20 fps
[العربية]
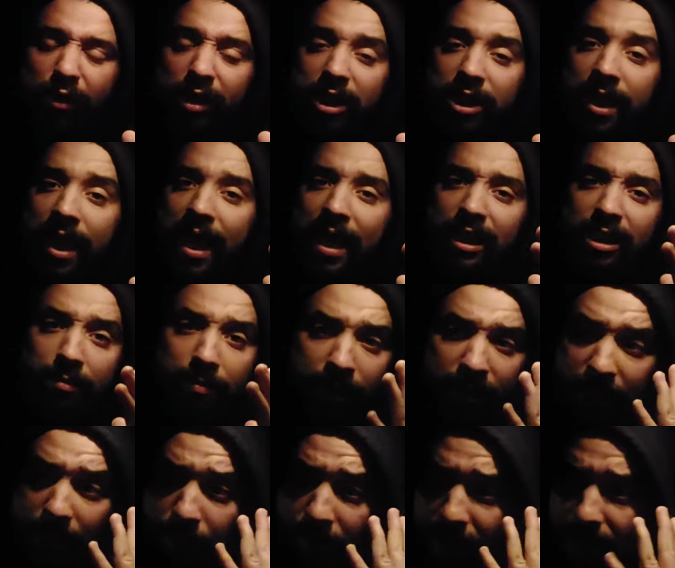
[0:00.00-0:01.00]
فيه شي حاجه
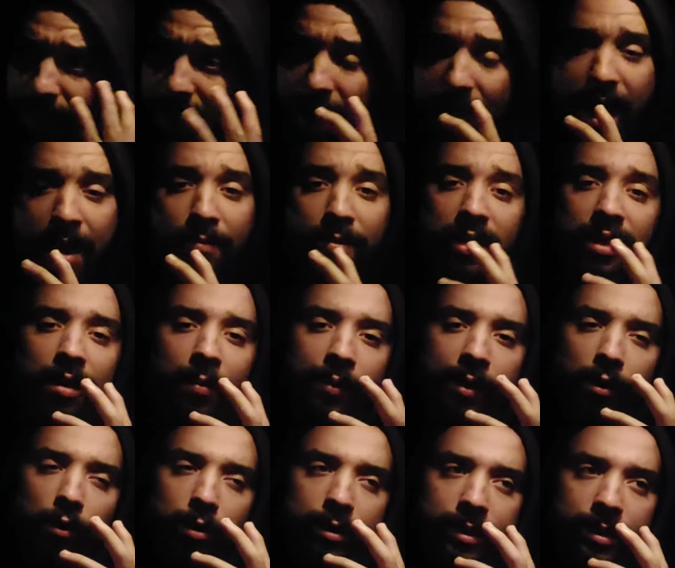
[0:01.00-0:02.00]
مادام حنا امنا
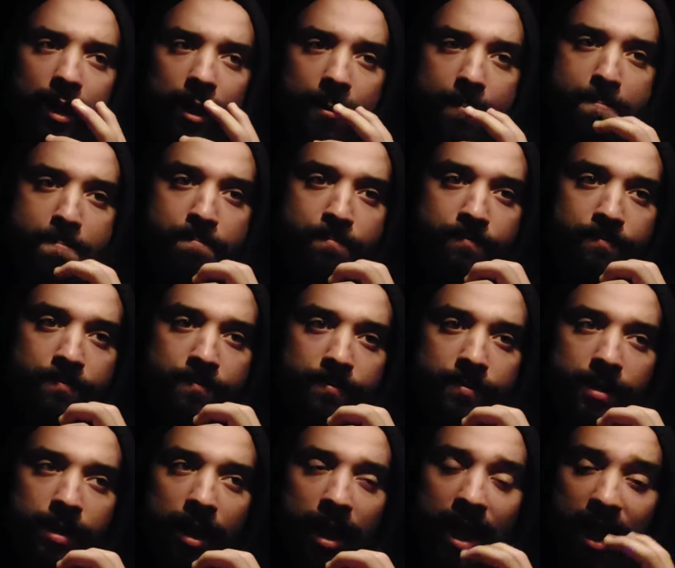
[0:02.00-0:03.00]
بريوسنا
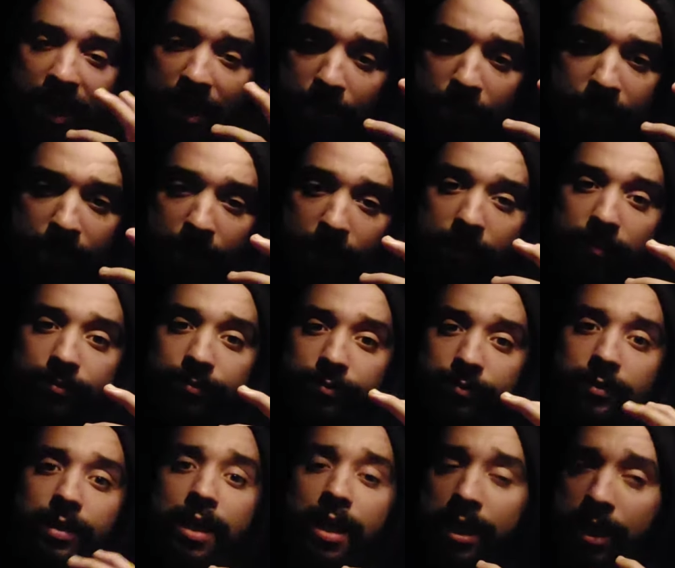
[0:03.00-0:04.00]
حلمنا
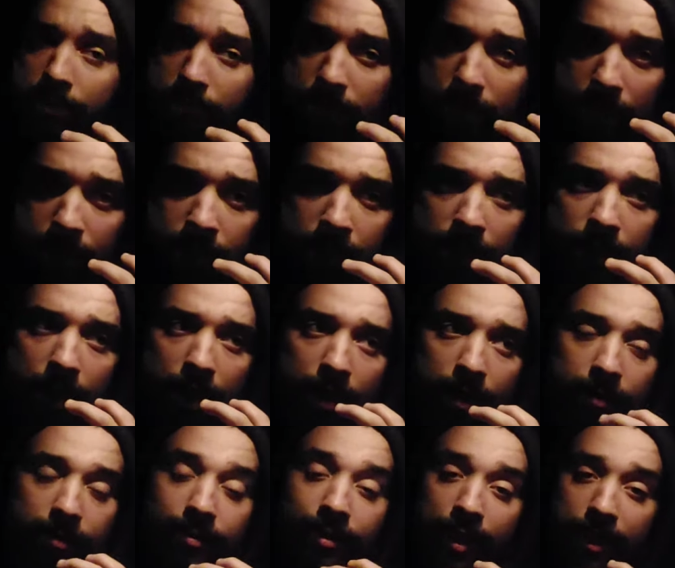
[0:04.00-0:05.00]
حلمنا
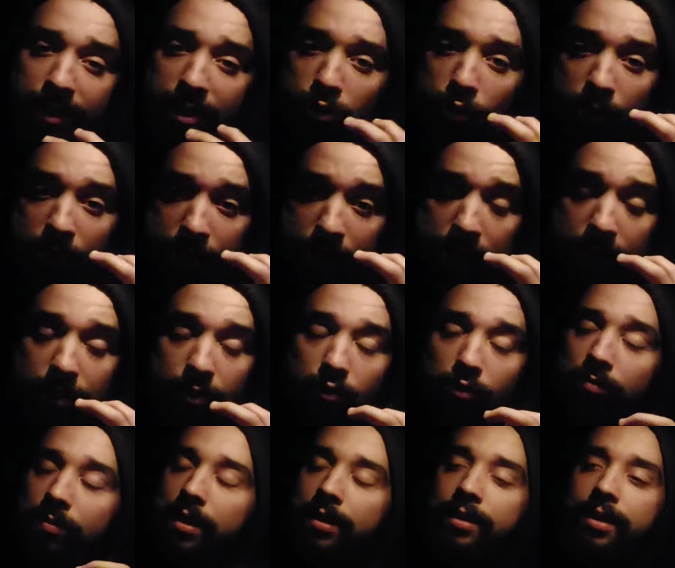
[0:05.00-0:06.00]
اننا نهزوا الكاس
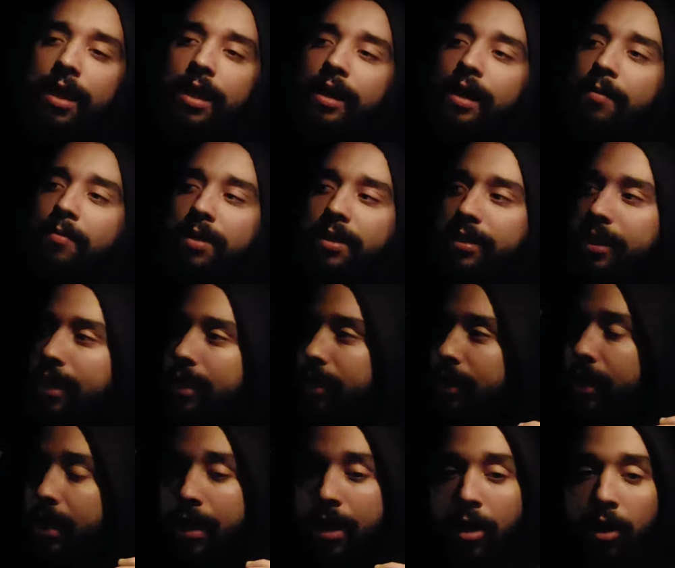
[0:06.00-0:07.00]
ومازال راه مازال
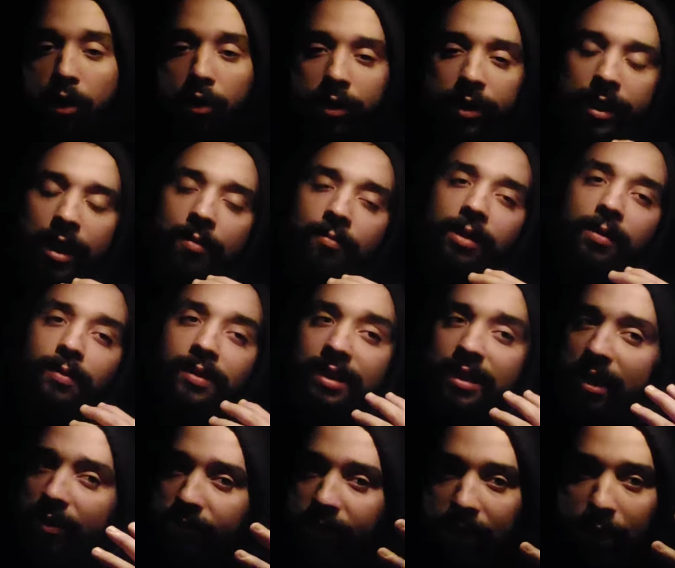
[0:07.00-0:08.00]
قدامنا
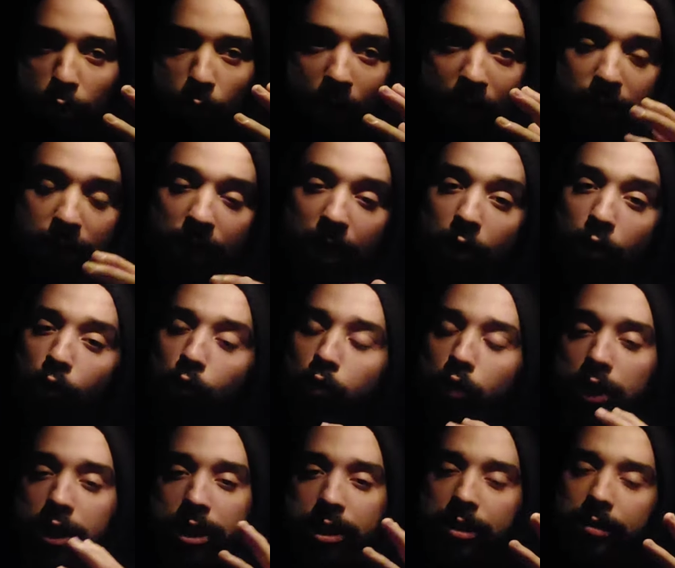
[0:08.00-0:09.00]
بزاف ديال الوقت راه
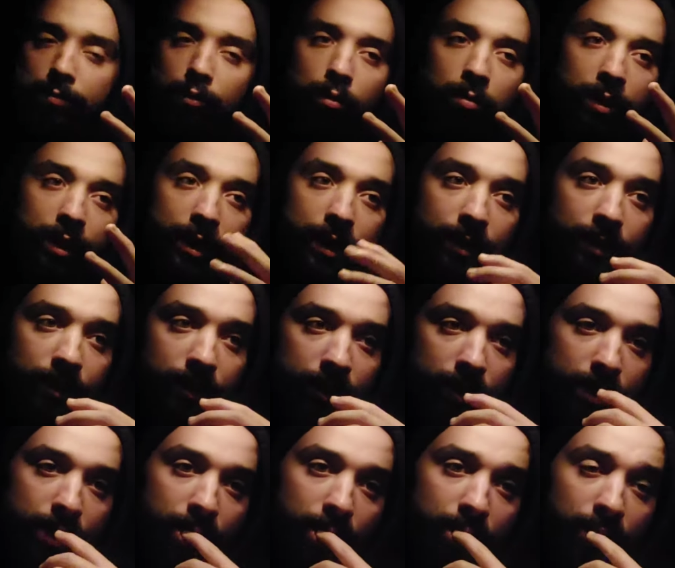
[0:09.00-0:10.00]
كلشي ممكن
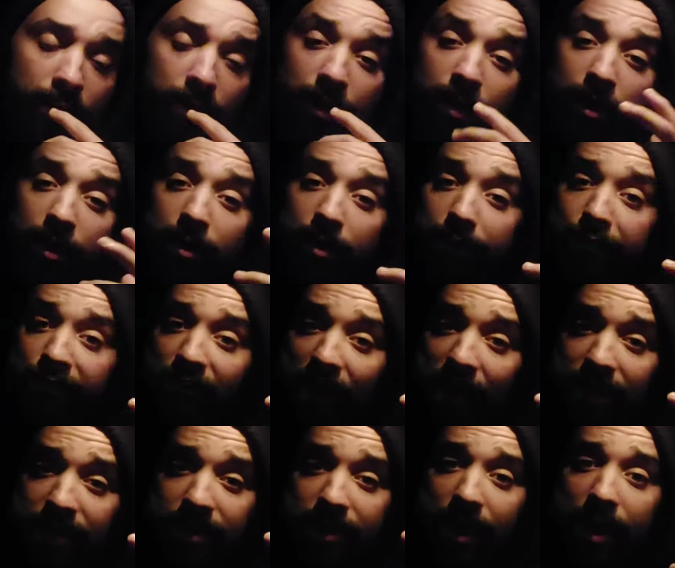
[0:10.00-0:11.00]
آه،
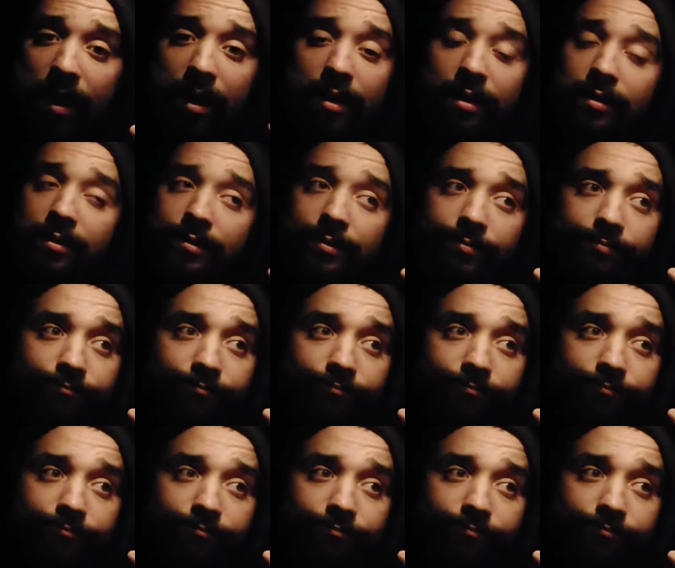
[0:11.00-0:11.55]
فرنسا